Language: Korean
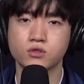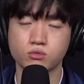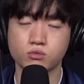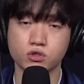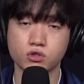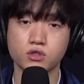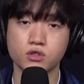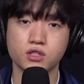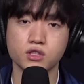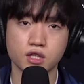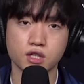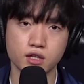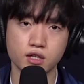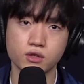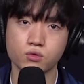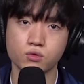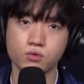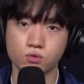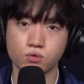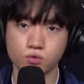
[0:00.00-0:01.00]
좀 정리 잘
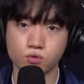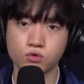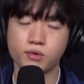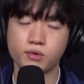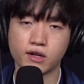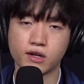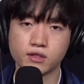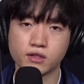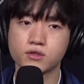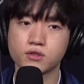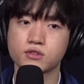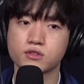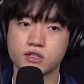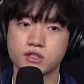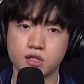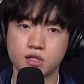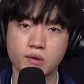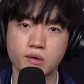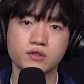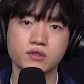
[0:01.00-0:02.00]
해놓고 방향성을
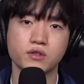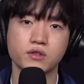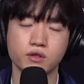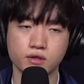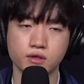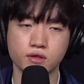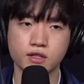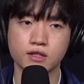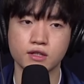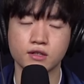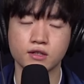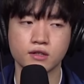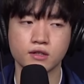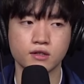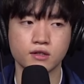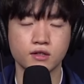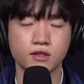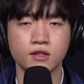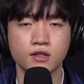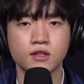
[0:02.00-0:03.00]
잘 잡았어야
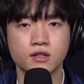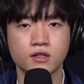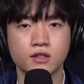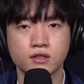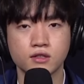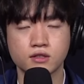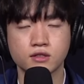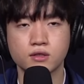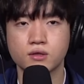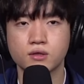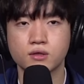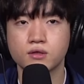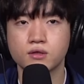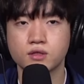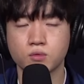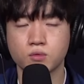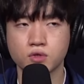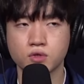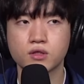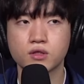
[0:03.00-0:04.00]
되는데
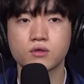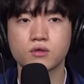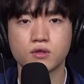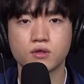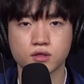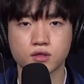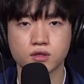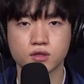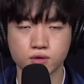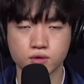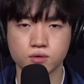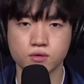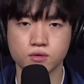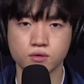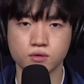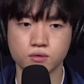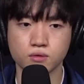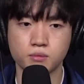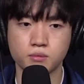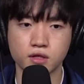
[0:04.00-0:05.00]
그러지 못했던 것
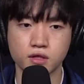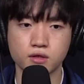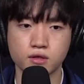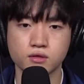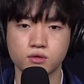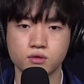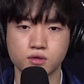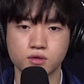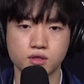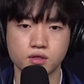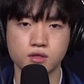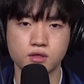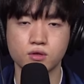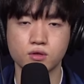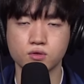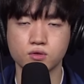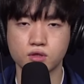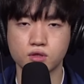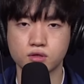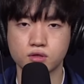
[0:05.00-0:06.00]
같아서 방향성이나
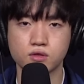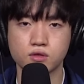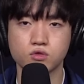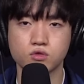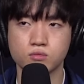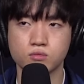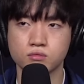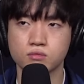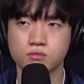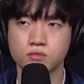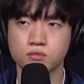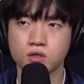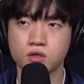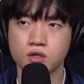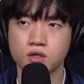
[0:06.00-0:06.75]
티어 정리 같은 게 좀